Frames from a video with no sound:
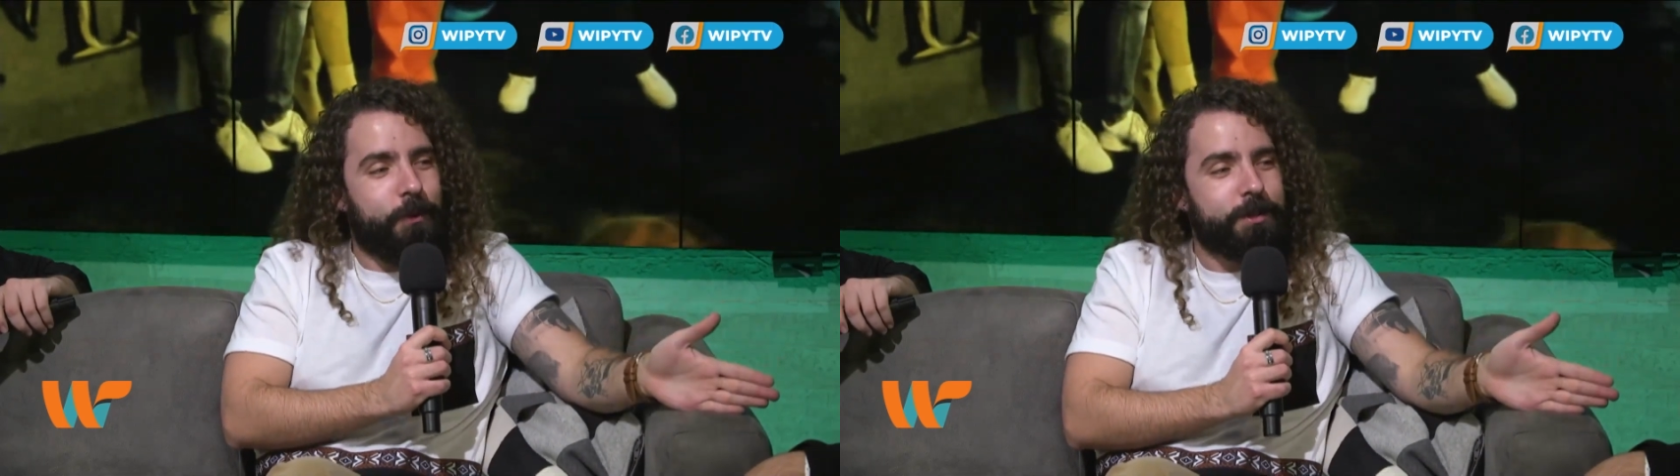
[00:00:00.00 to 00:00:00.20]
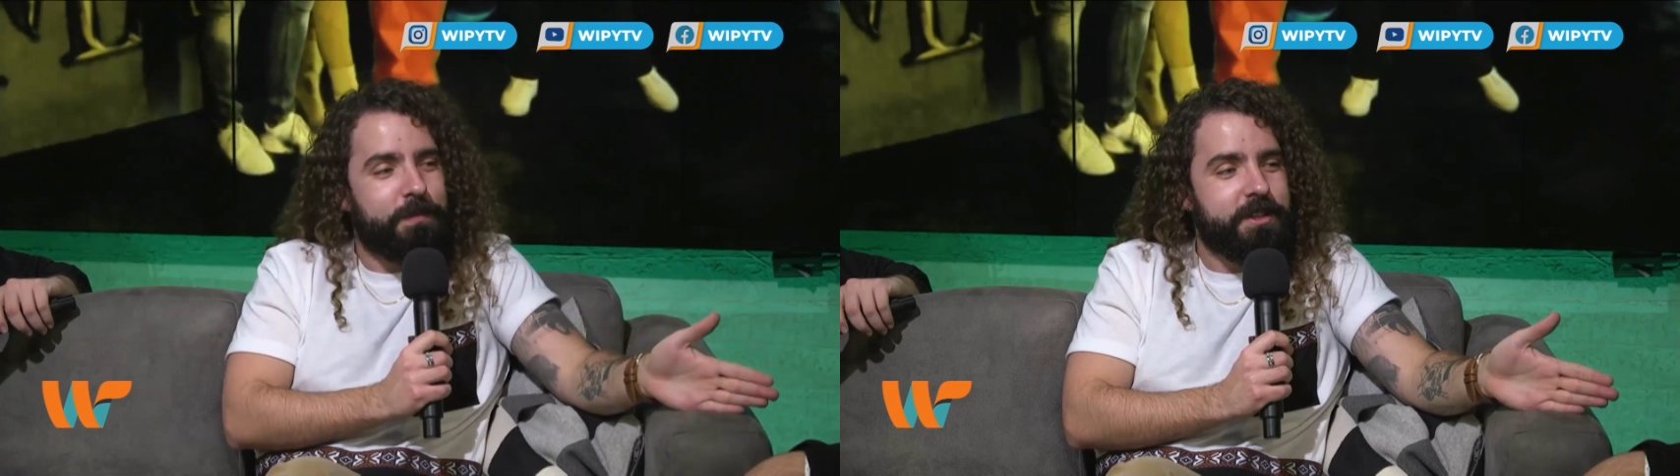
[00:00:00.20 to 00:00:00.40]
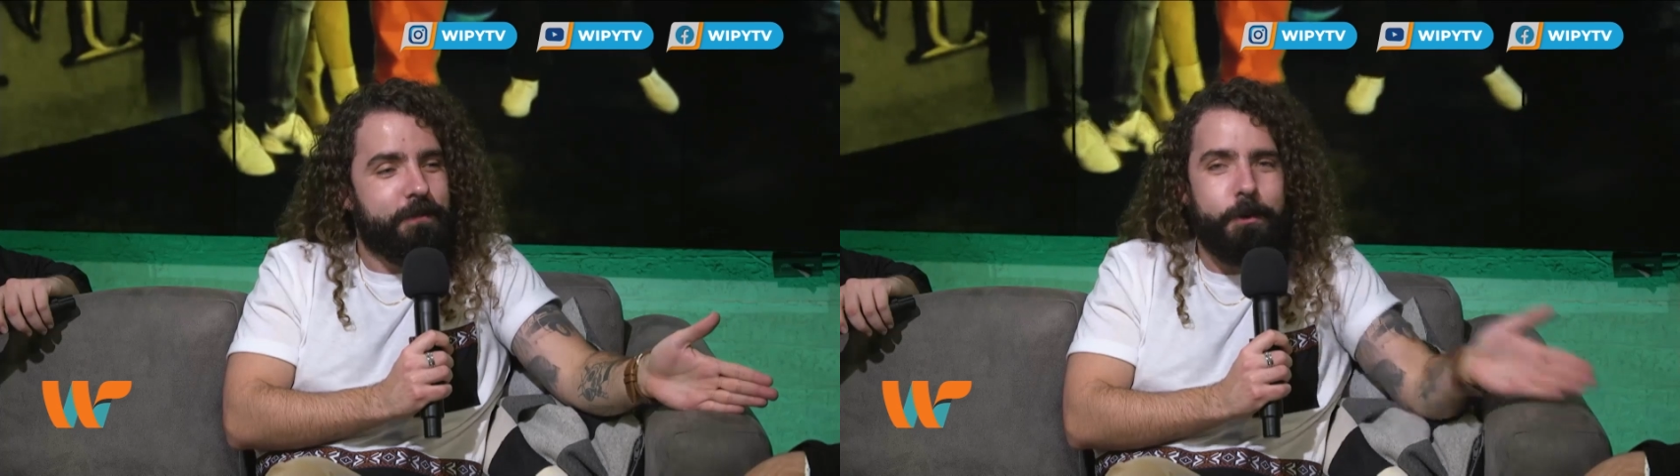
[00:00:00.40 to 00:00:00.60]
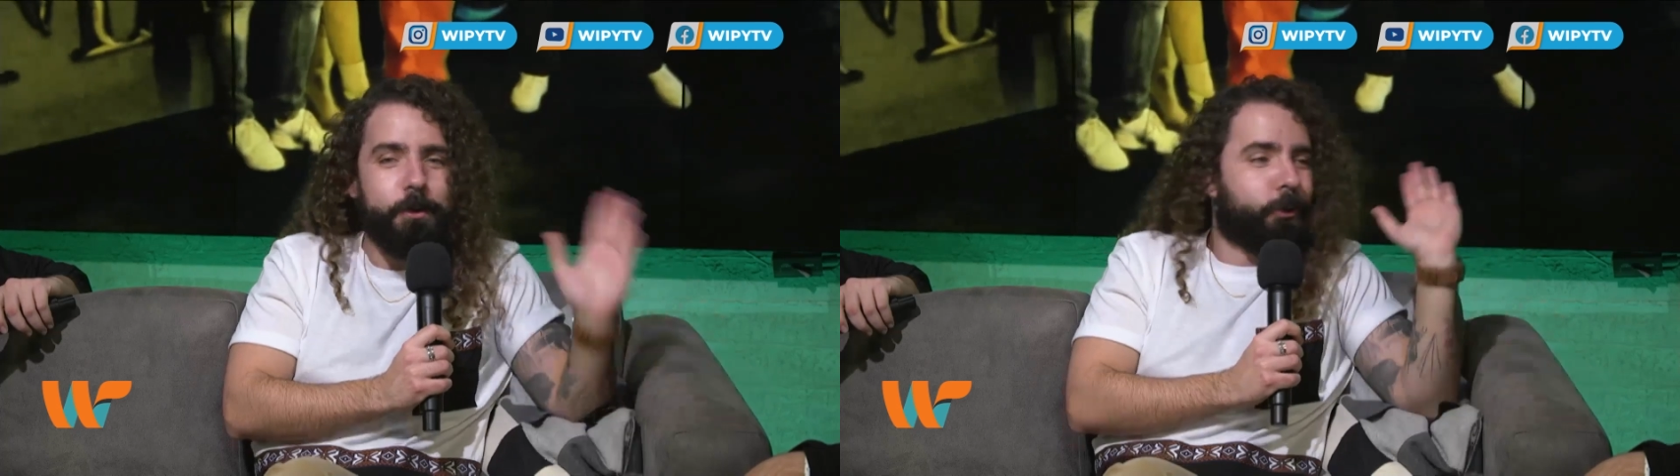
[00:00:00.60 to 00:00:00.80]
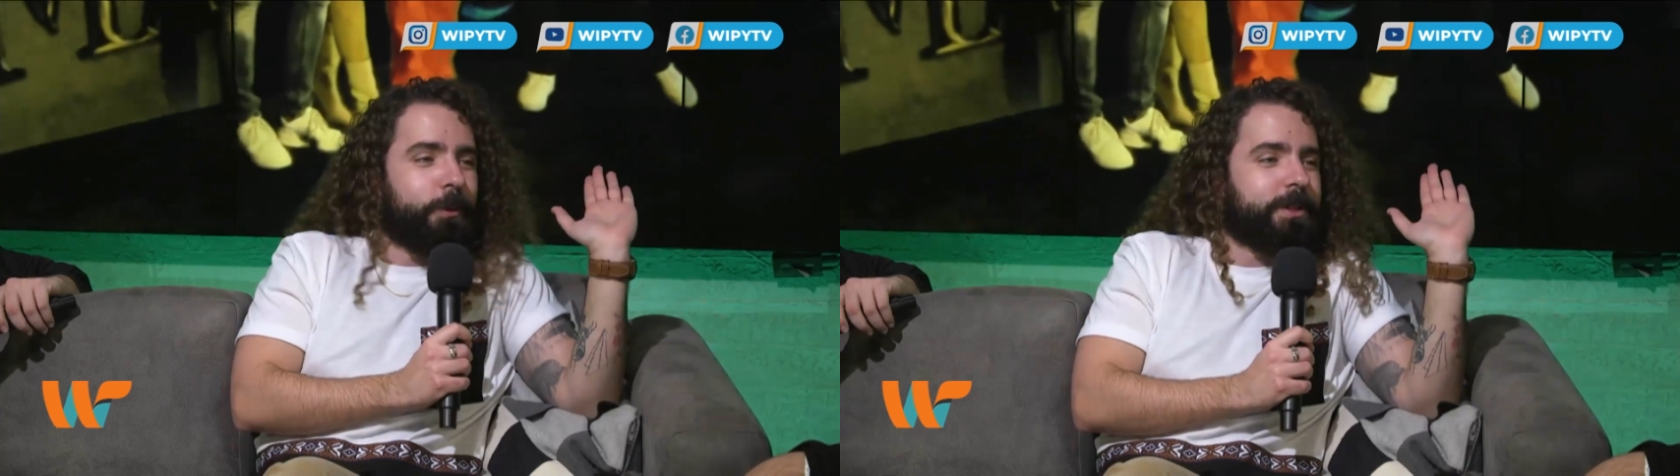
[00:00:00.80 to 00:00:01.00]
muy específico,
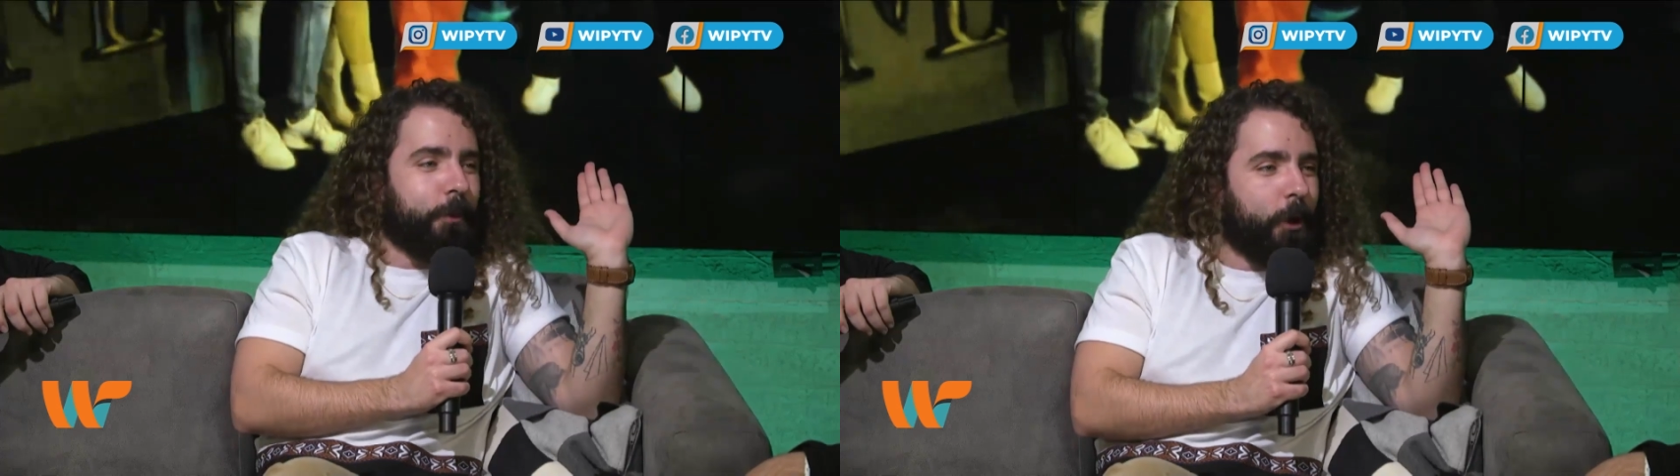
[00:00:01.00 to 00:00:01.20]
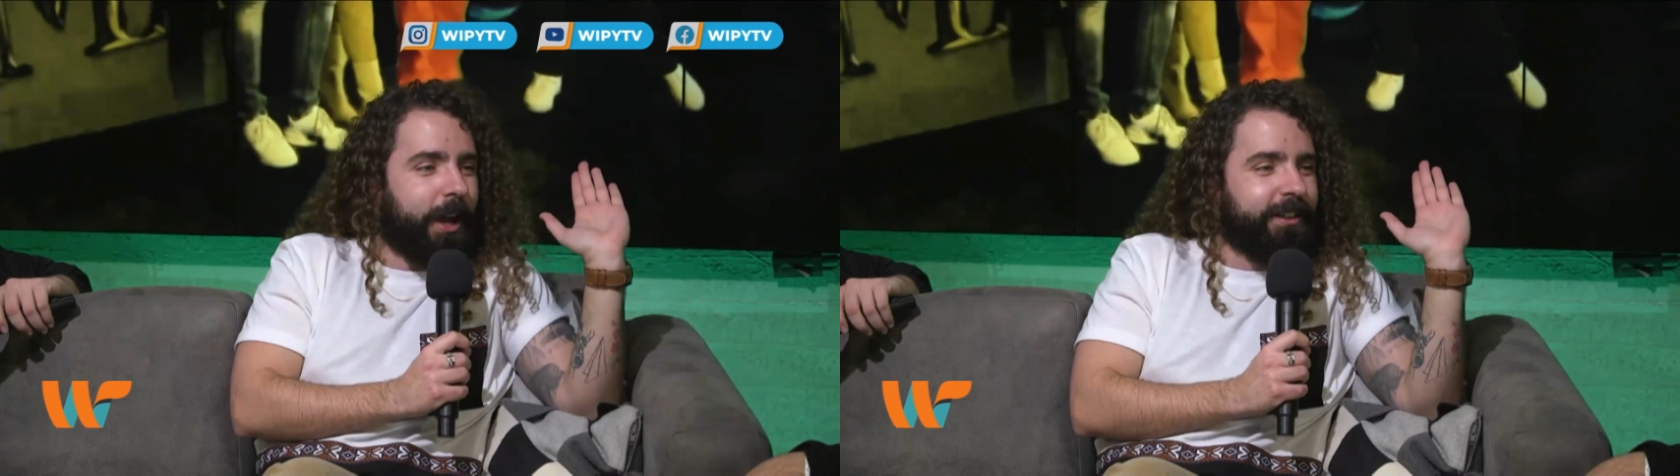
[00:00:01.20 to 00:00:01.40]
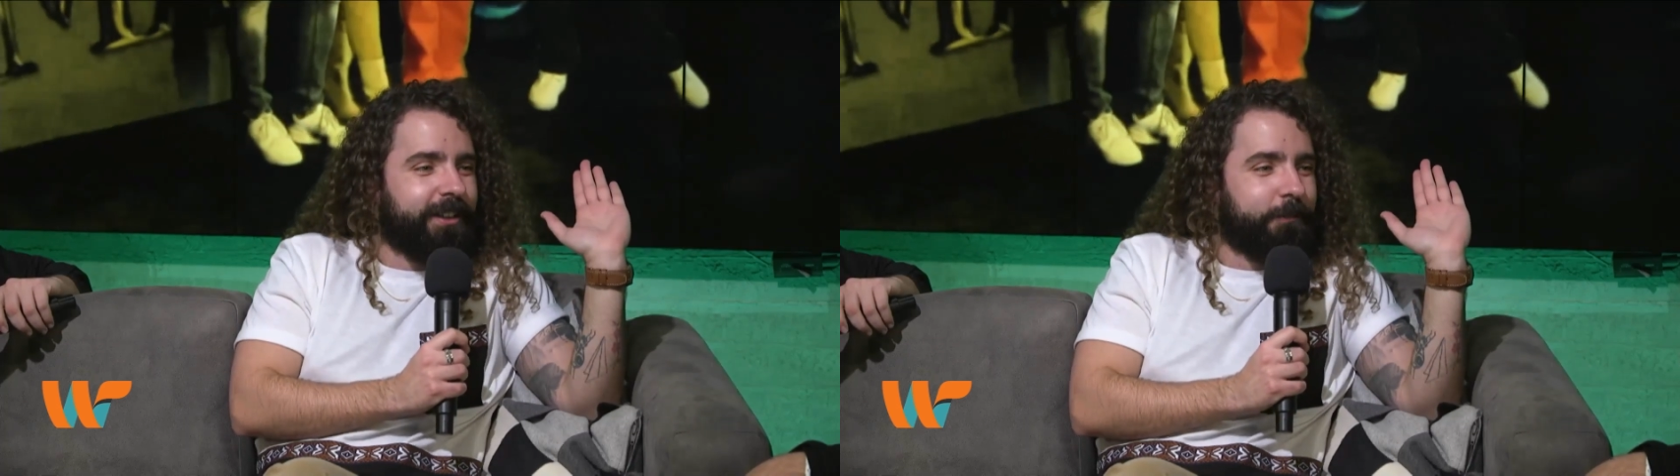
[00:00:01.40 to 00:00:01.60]
no tuve esa bronca.